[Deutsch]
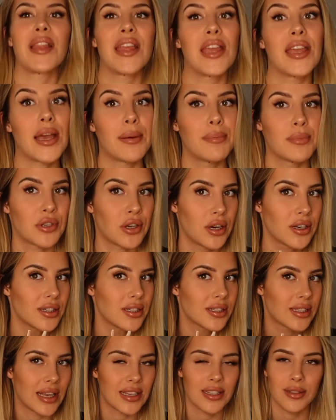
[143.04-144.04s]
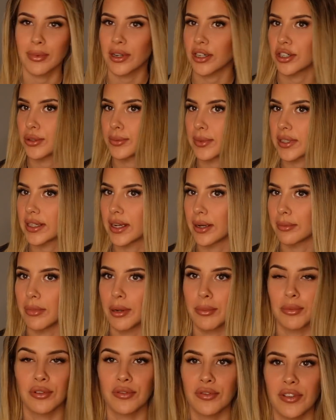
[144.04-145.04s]
ich habe mich heute das erste Mal geschminkt nach
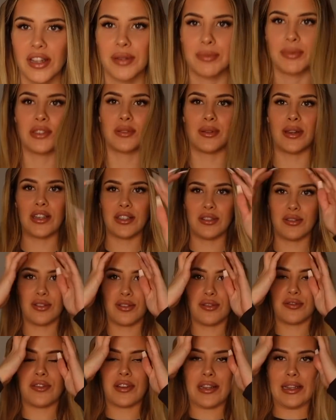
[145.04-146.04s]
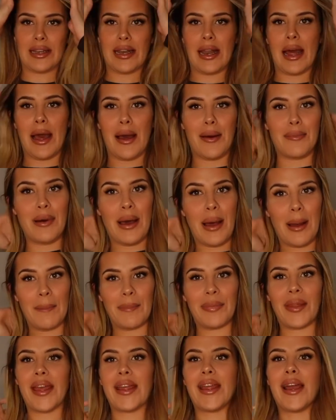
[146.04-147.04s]
meinem Unfall. Ich bin zwar nicht so zufrieden, aber
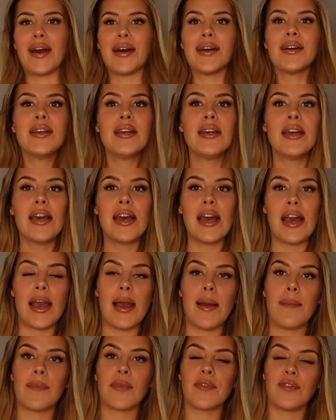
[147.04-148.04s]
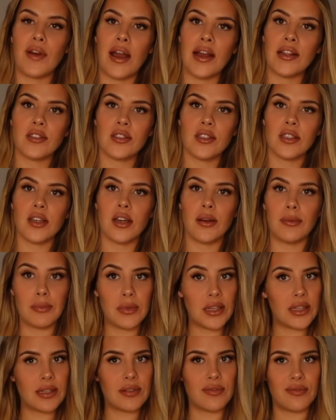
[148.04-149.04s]
naja. Ähm, falls ihr
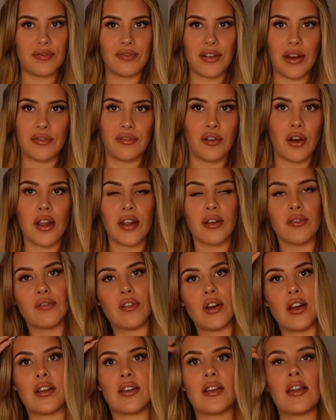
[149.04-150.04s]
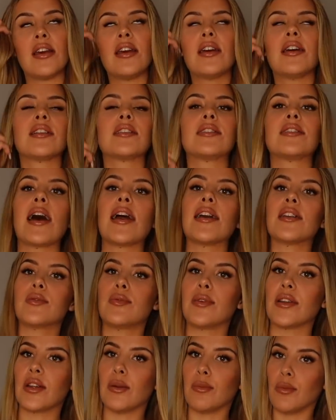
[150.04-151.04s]
mich verfolgen wollt, sei es
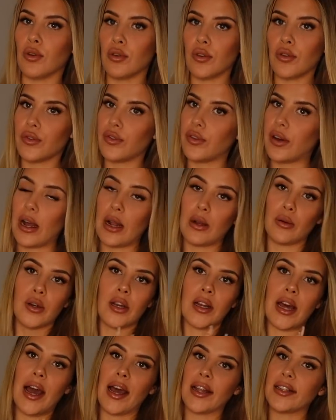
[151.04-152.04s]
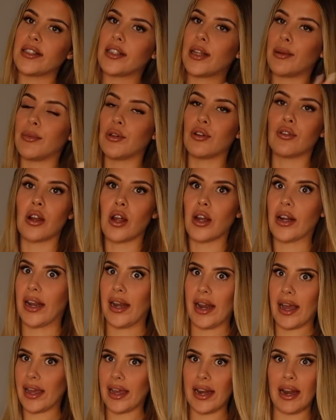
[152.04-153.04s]
wegen dem Unfall oder Arzttermin oder
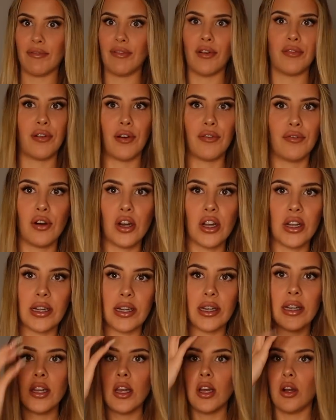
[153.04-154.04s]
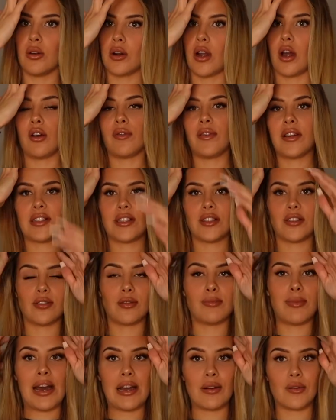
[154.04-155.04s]
generell einfach verfolgen oder auch was ich so
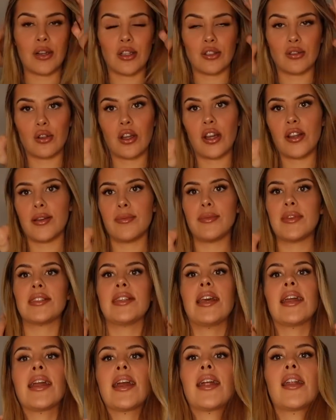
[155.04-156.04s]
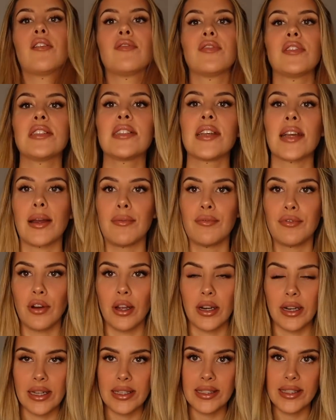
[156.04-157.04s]
mache oder so, könnt ihr mir sehr gerne auf Instagram
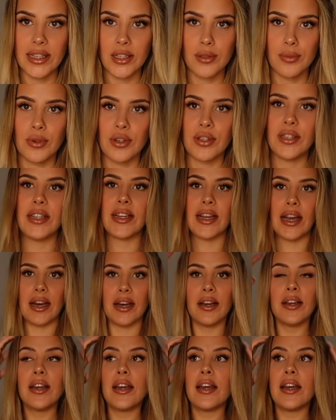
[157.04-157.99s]
folgen. Da ist x.nika.